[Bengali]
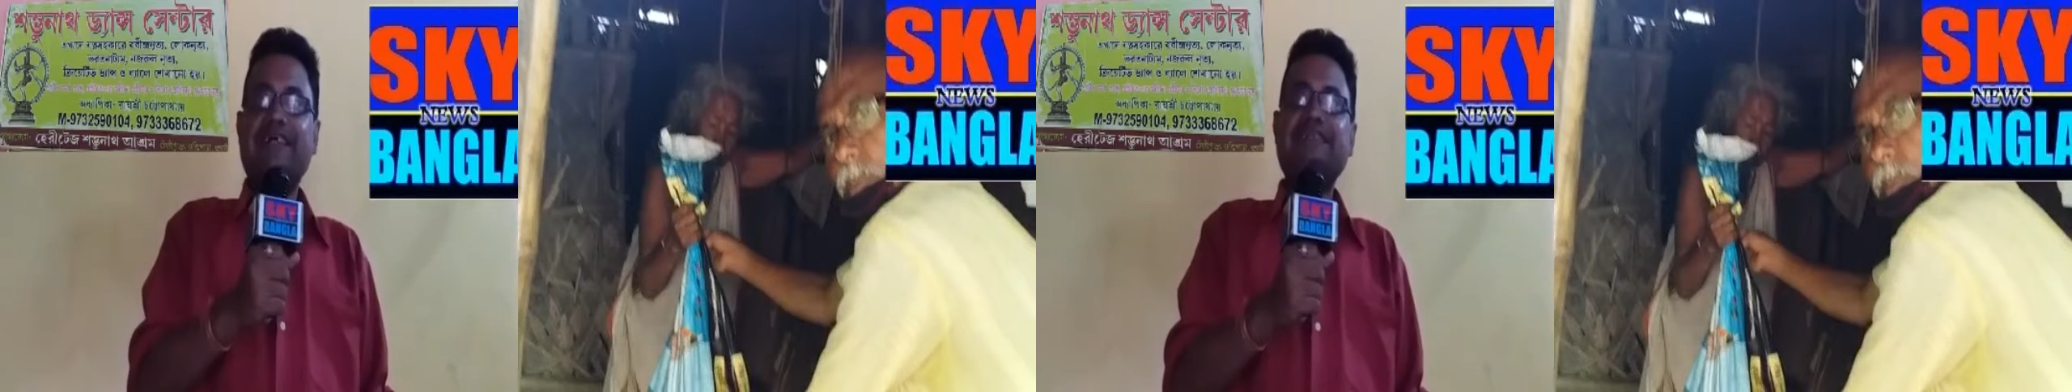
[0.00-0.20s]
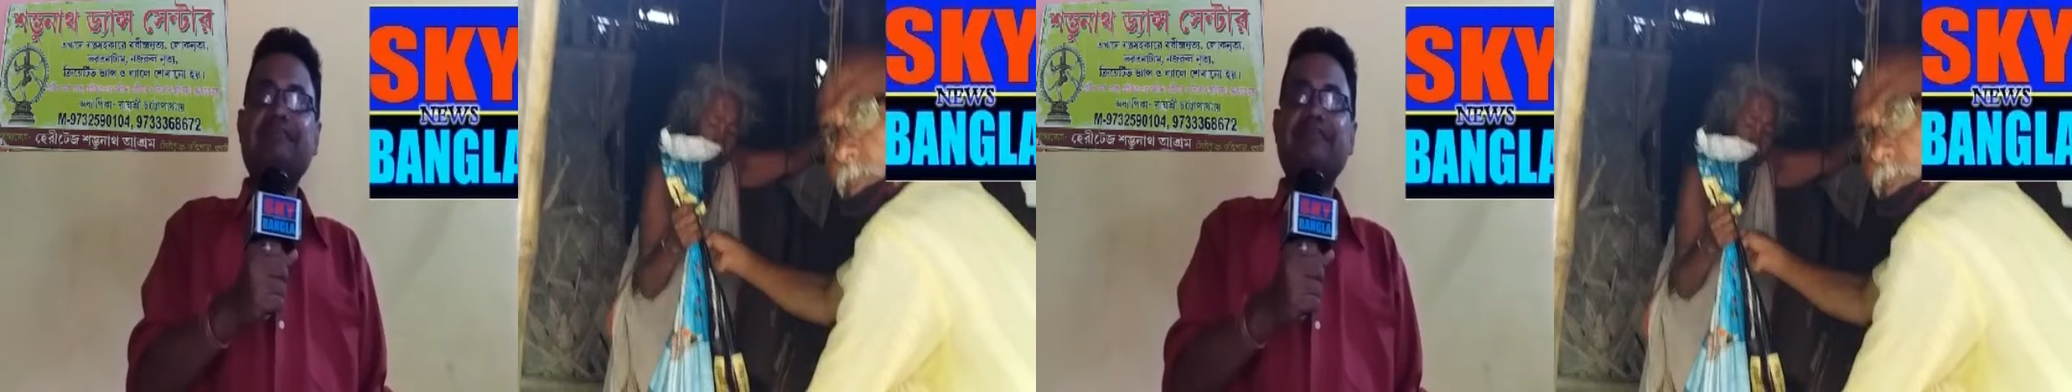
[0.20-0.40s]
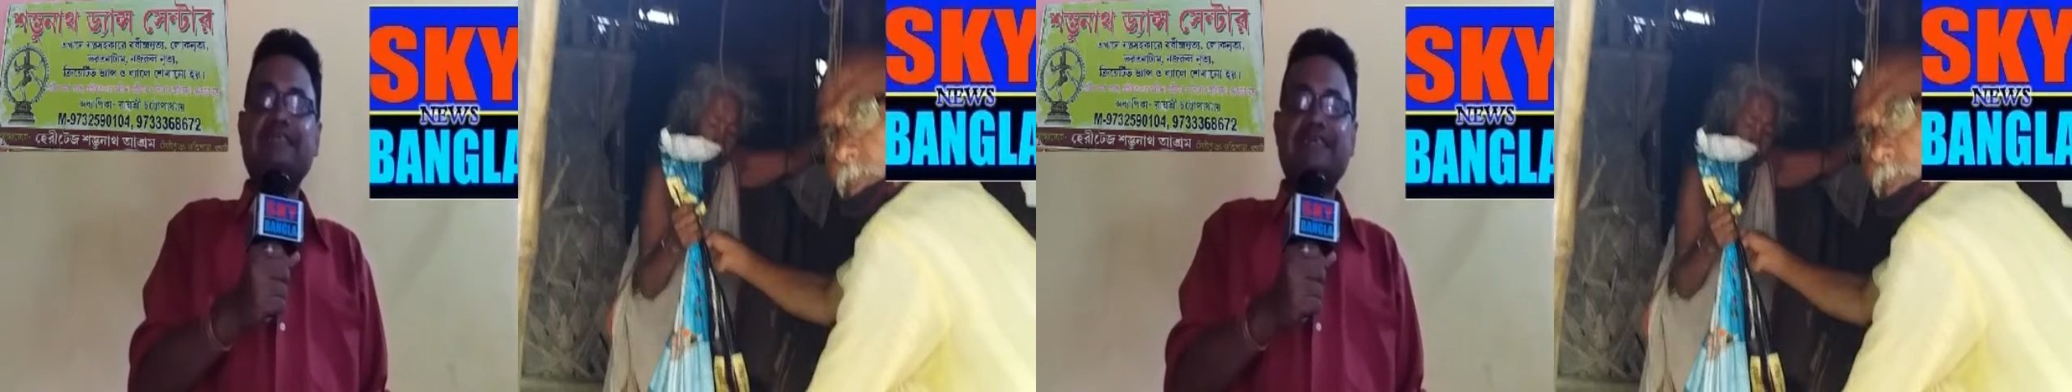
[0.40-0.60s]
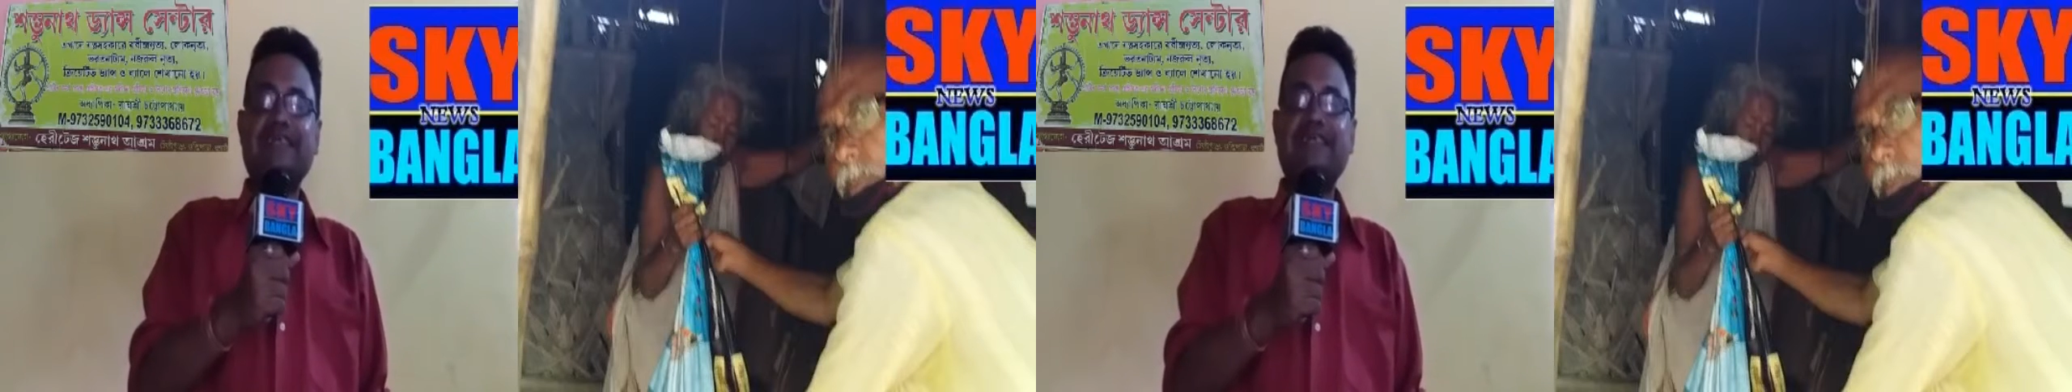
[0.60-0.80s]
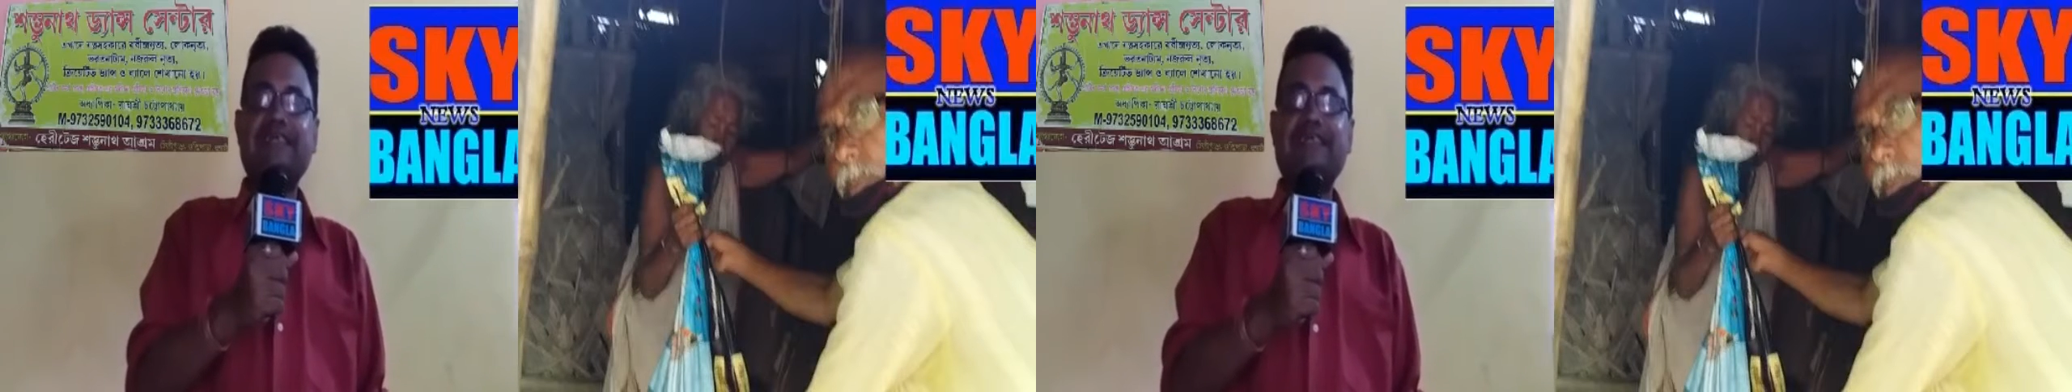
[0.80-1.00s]
আজ আমরা
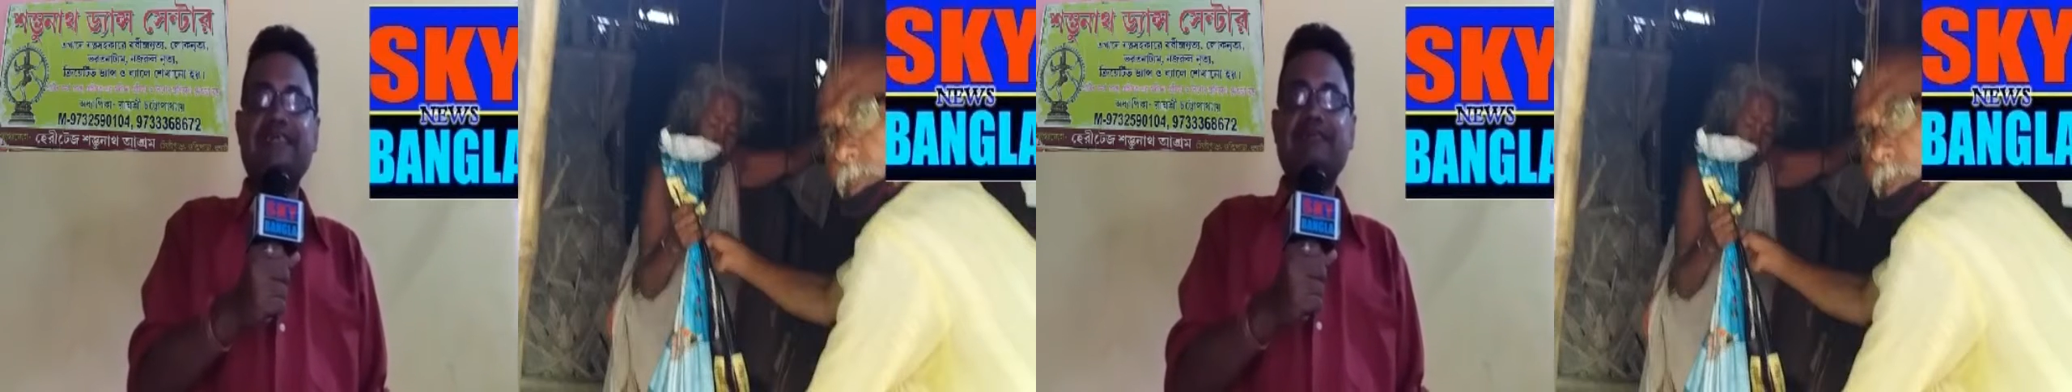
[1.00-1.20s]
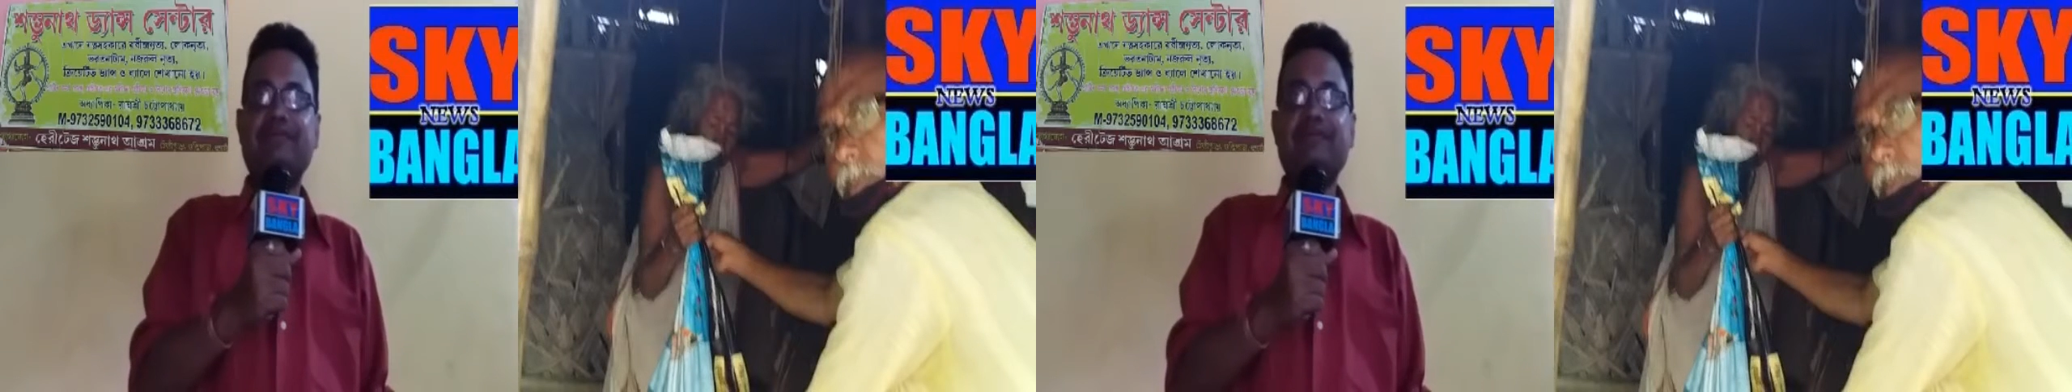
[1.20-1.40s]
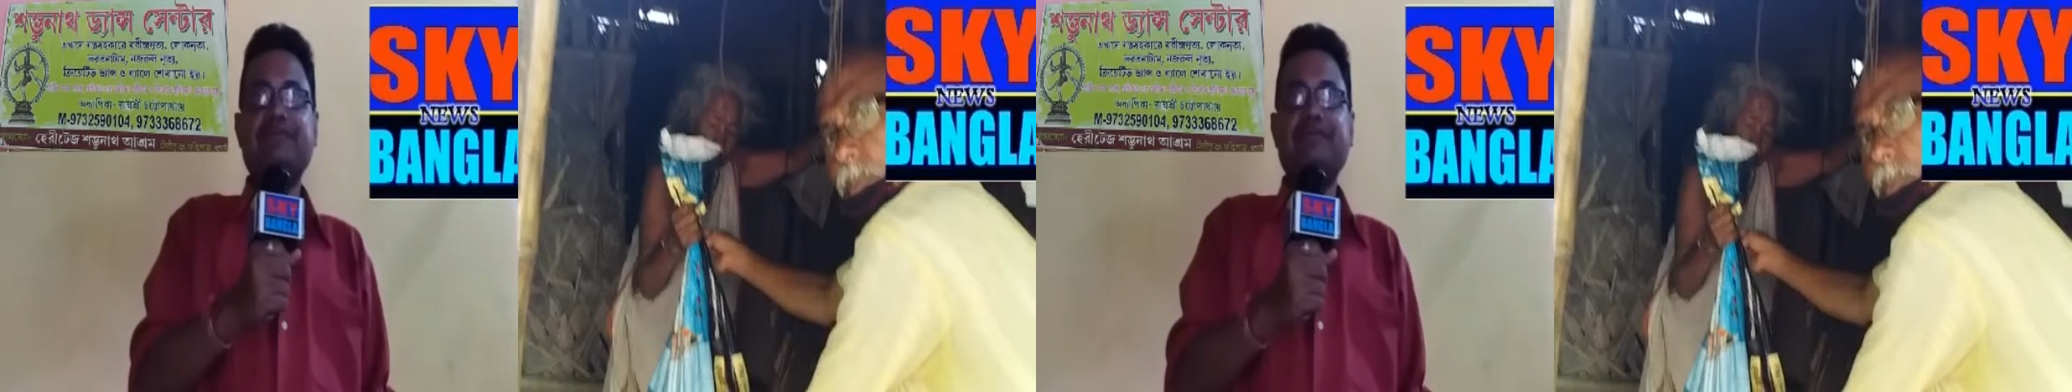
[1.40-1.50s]
সারাদিন দেখব